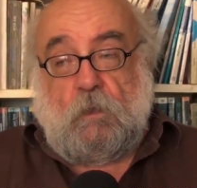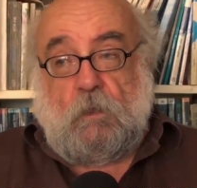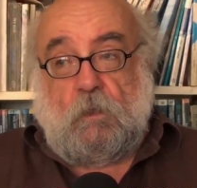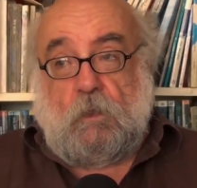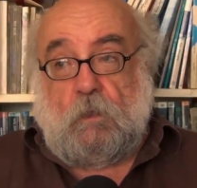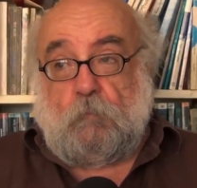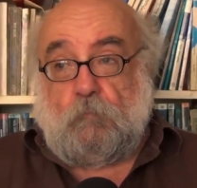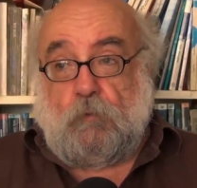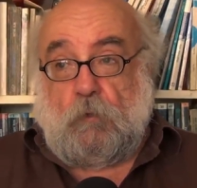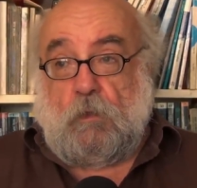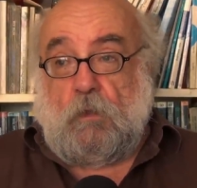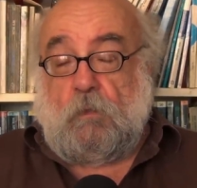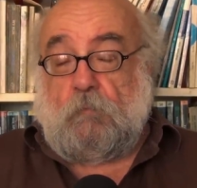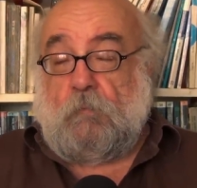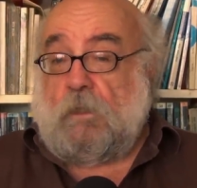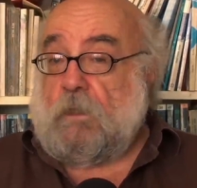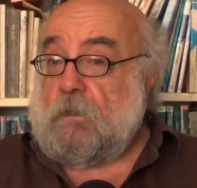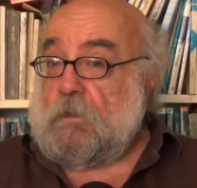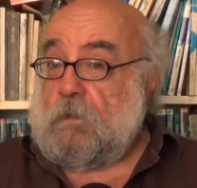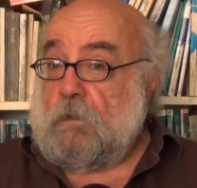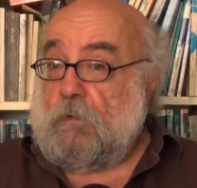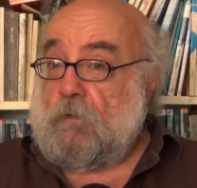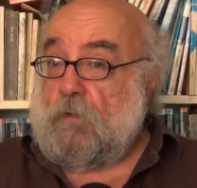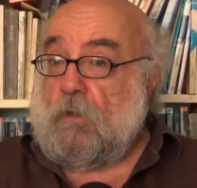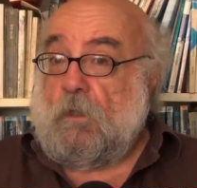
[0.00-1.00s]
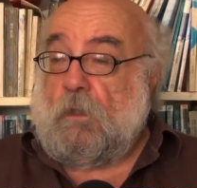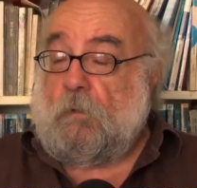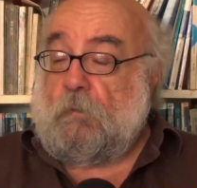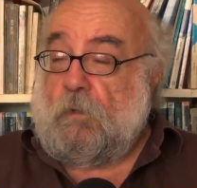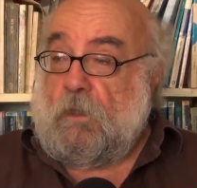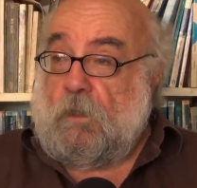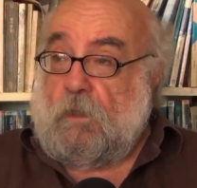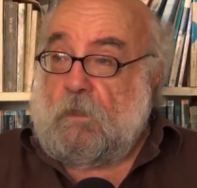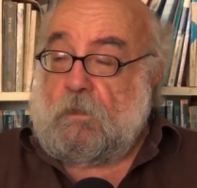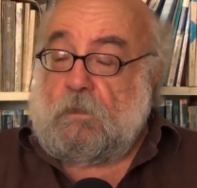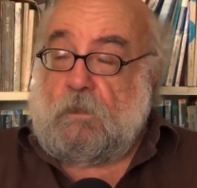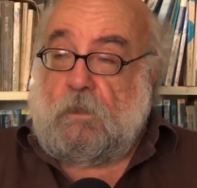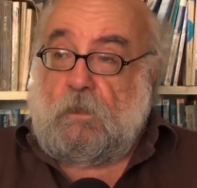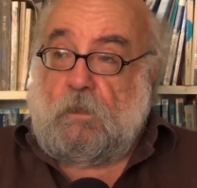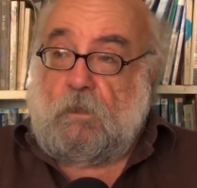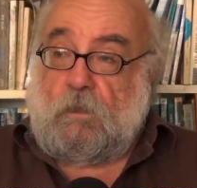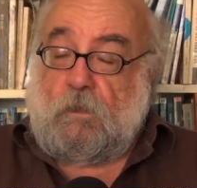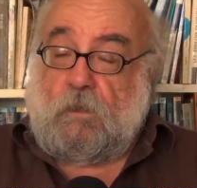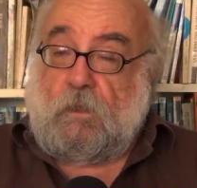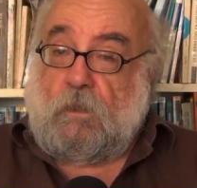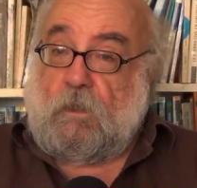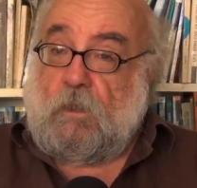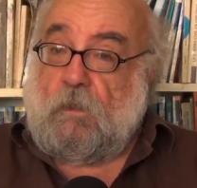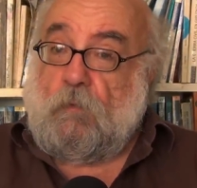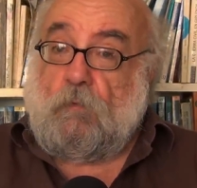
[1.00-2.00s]
el problema todavía se
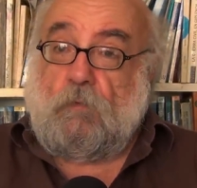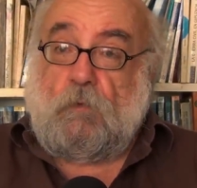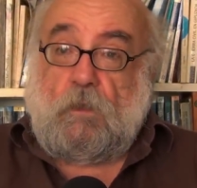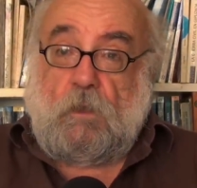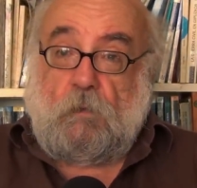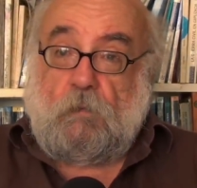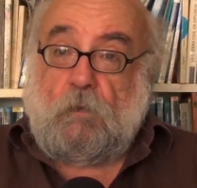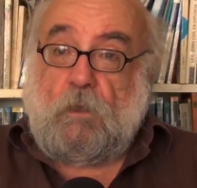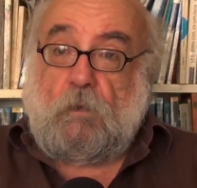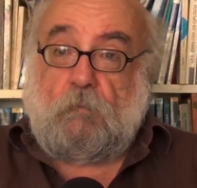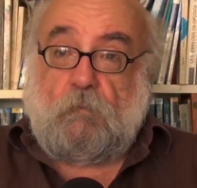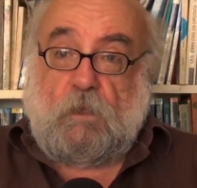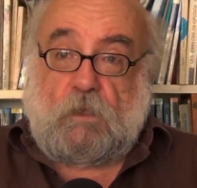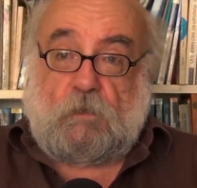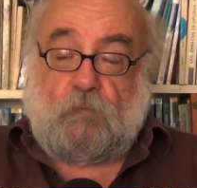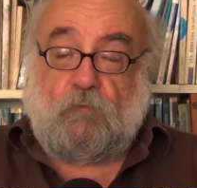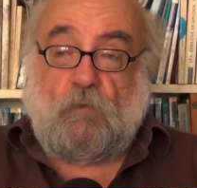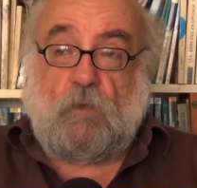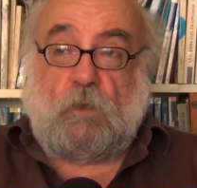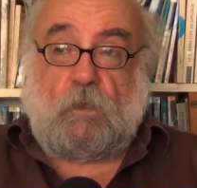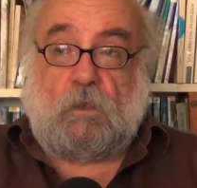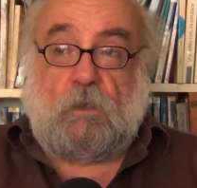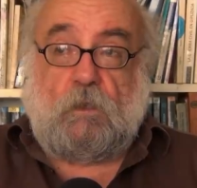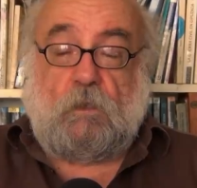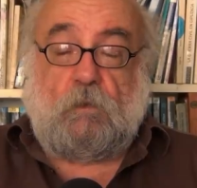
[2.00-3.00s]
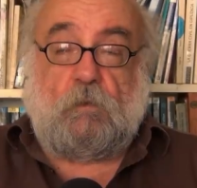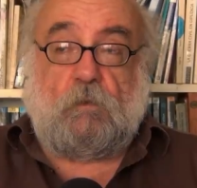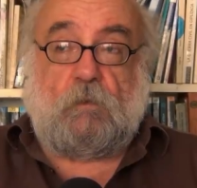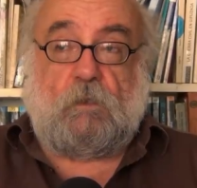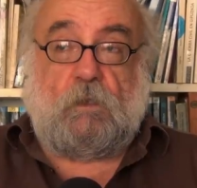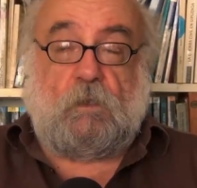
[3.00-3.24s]
llega a un nivel más fuerte, ¿no?